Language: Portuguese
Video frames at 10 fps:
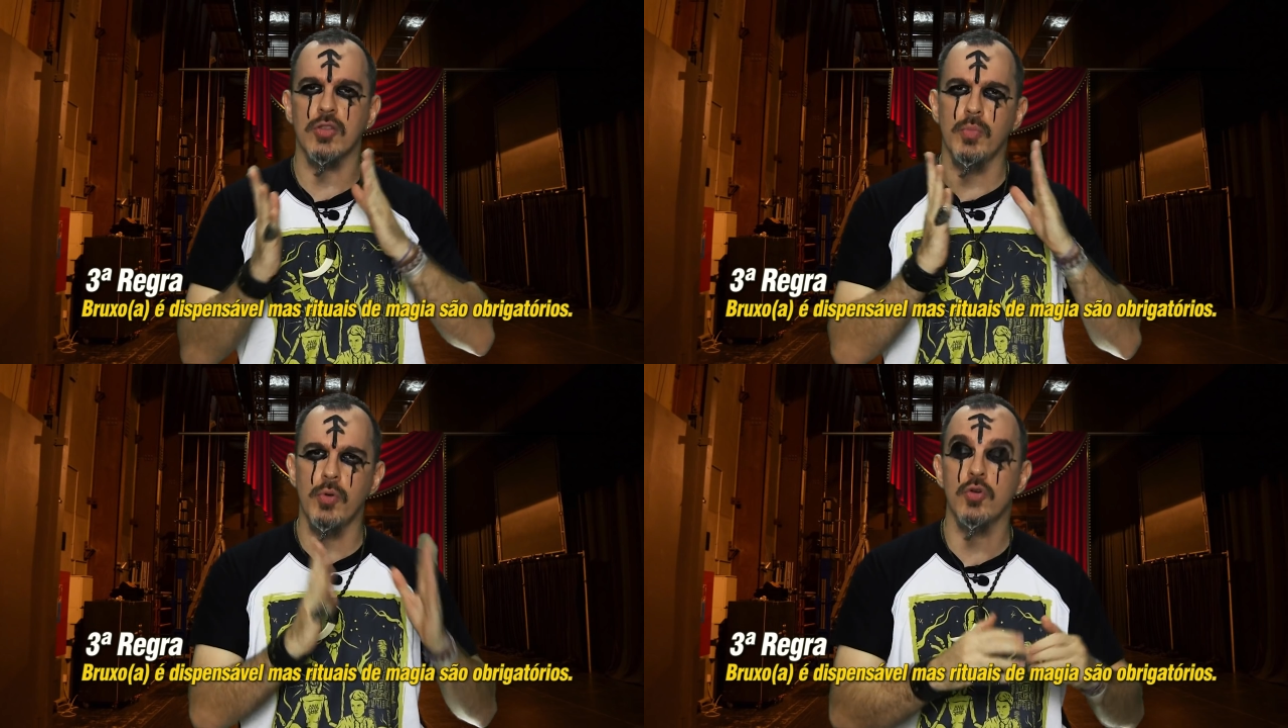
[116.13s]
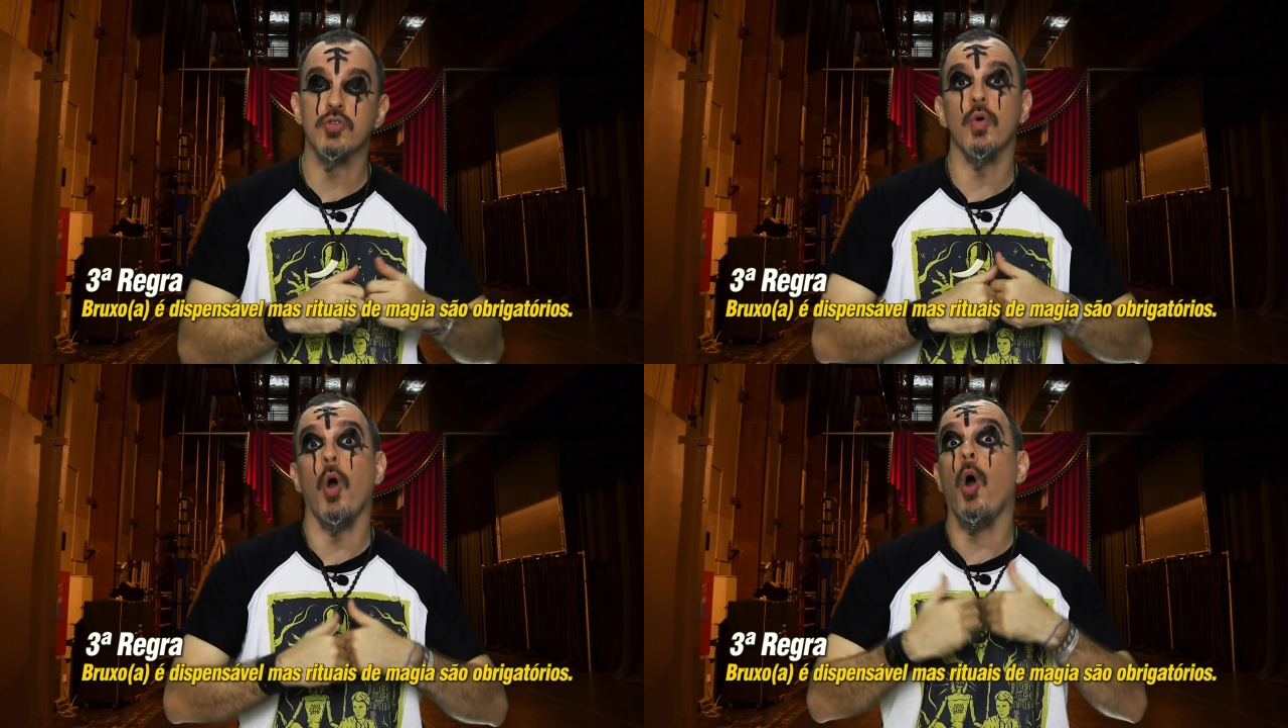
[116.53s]
do
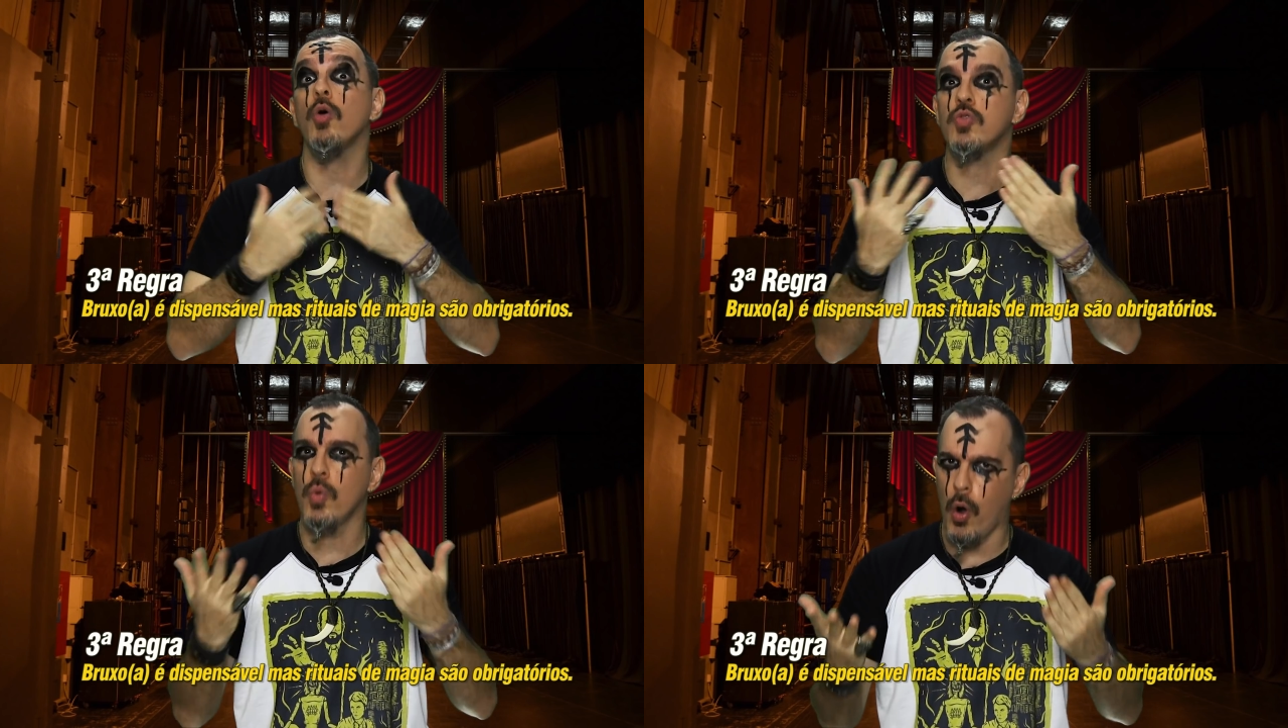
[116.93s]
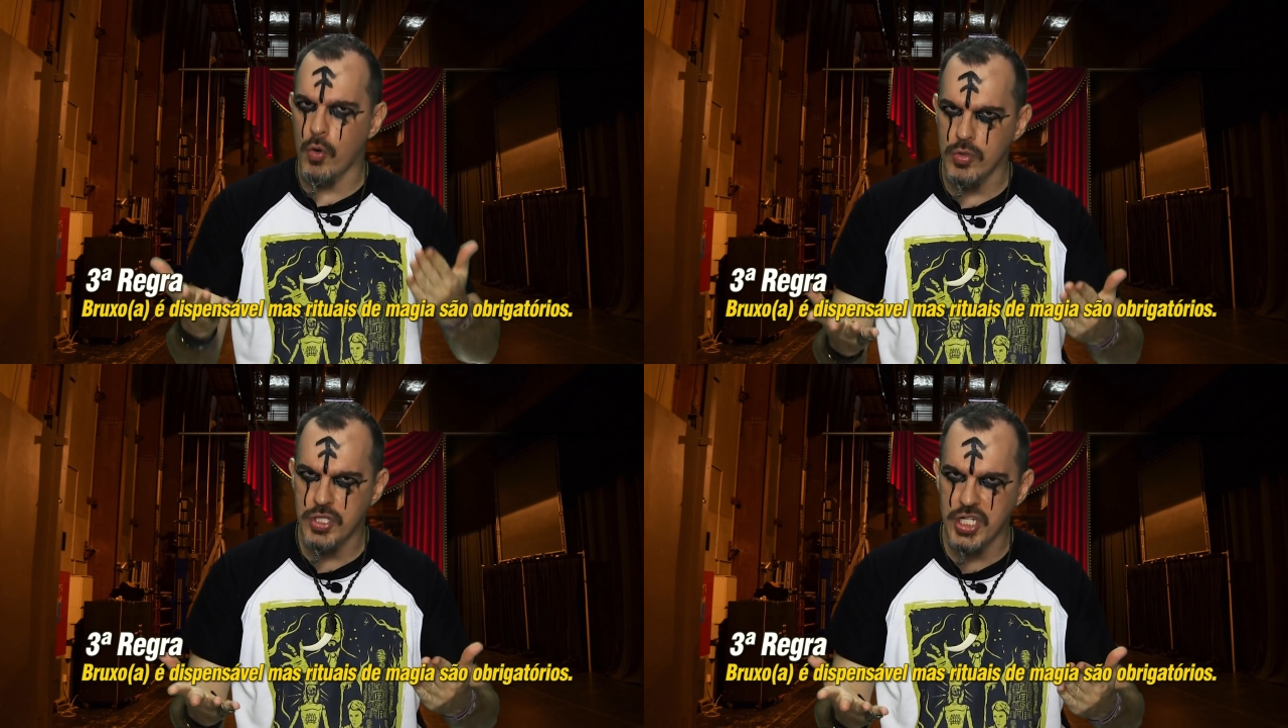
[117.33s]
bruxo ou do
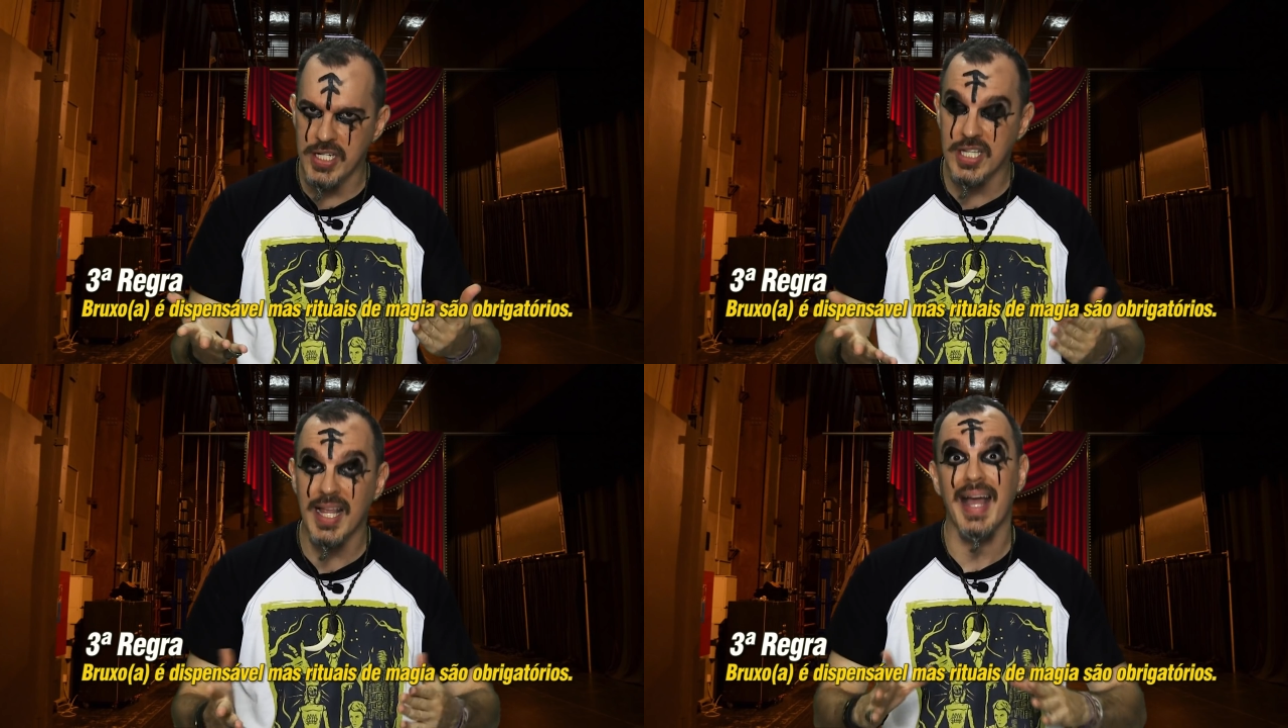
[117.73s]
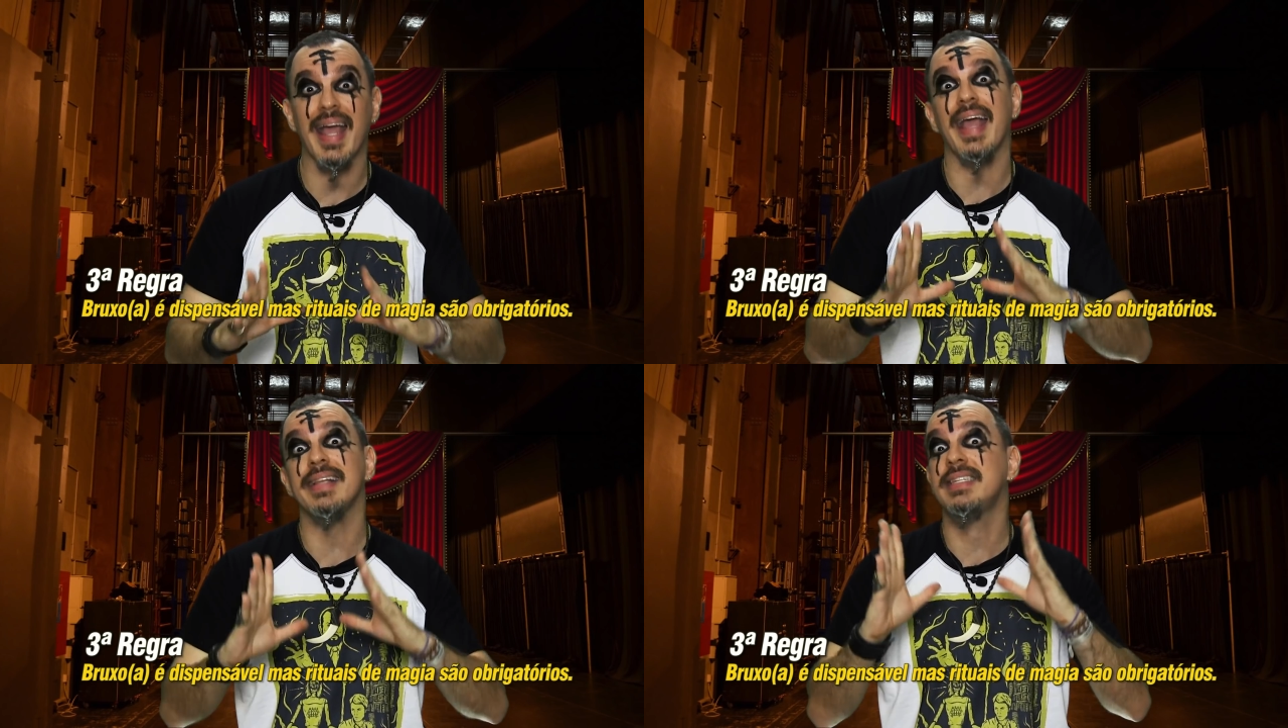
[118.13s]
ocultista
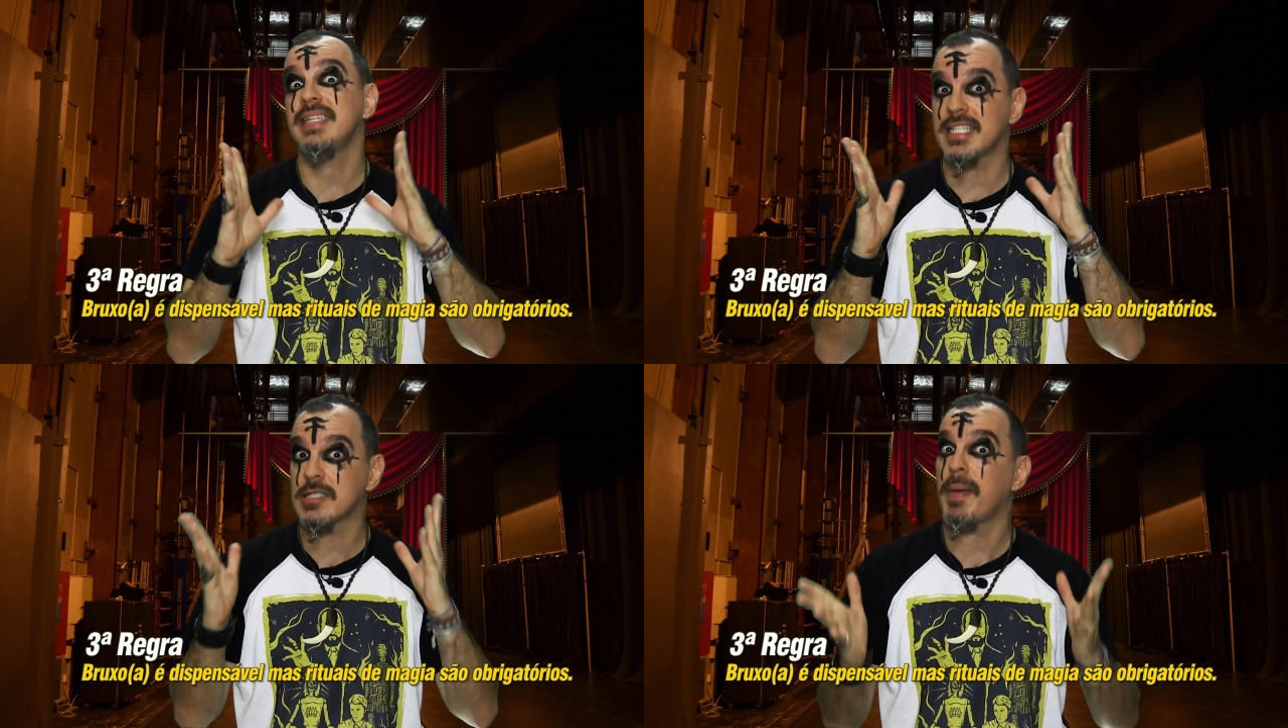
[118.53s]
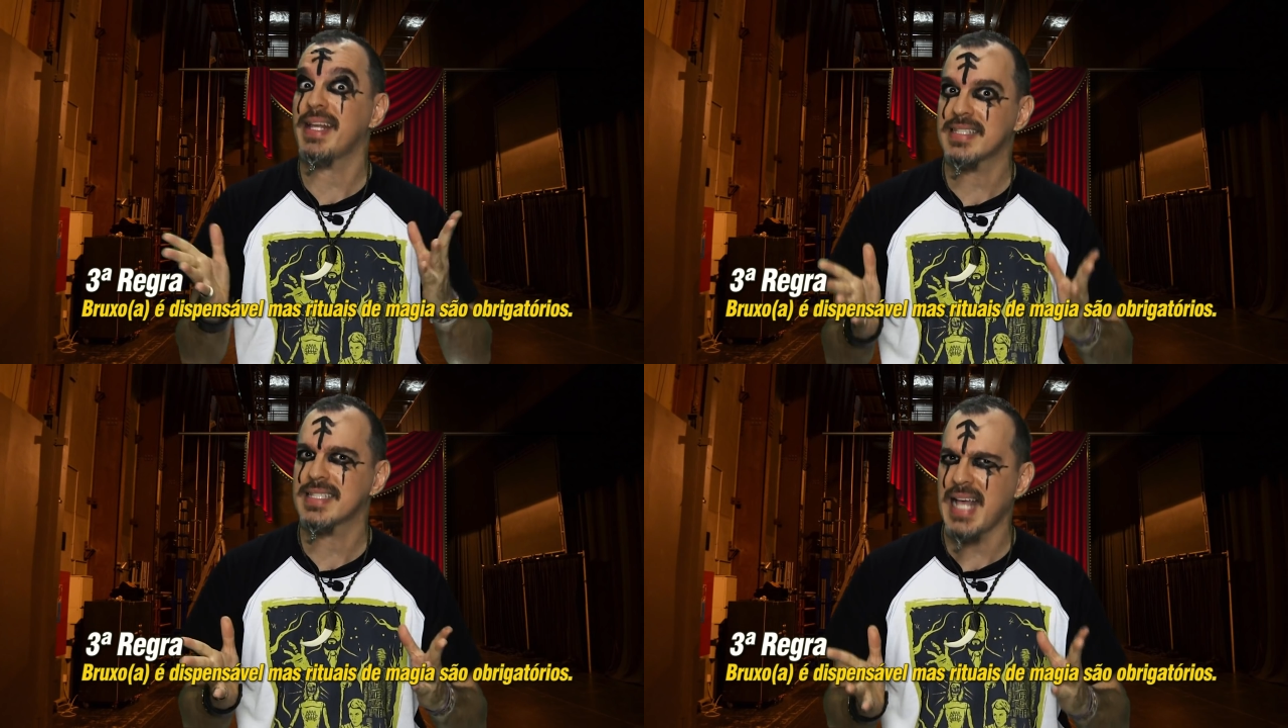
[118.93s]
é
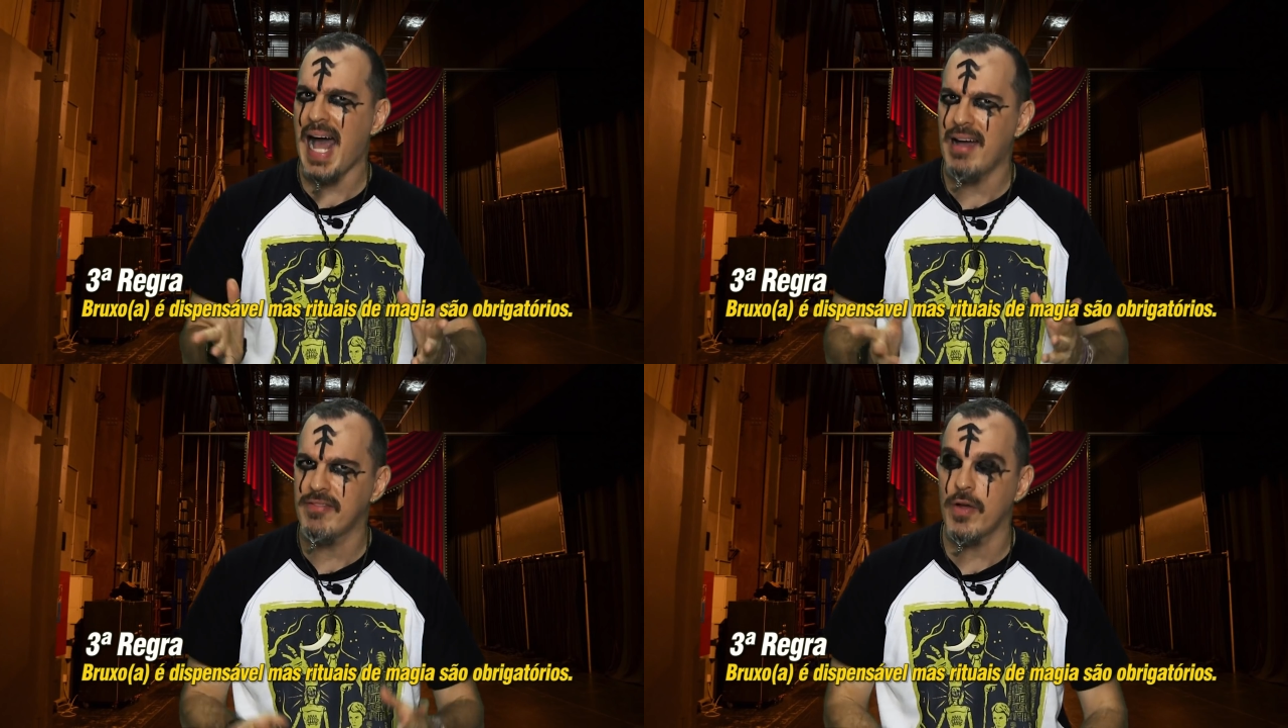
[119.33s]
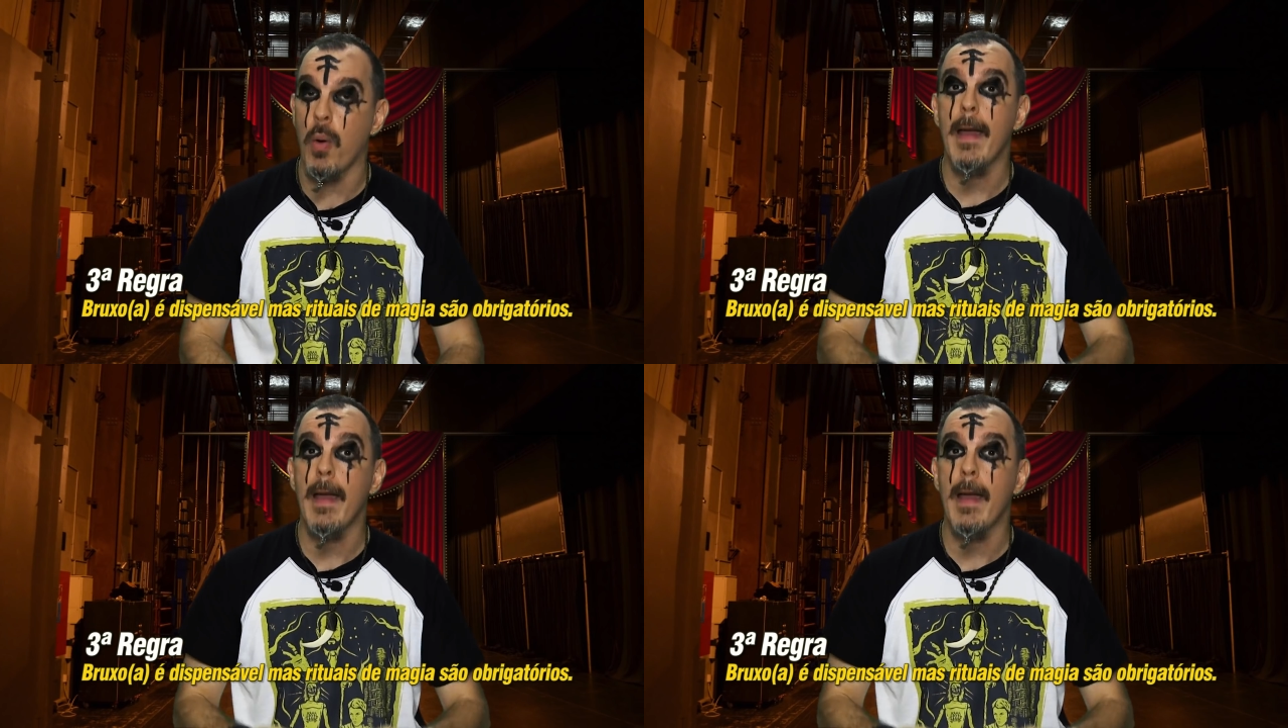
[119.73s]
dispensável,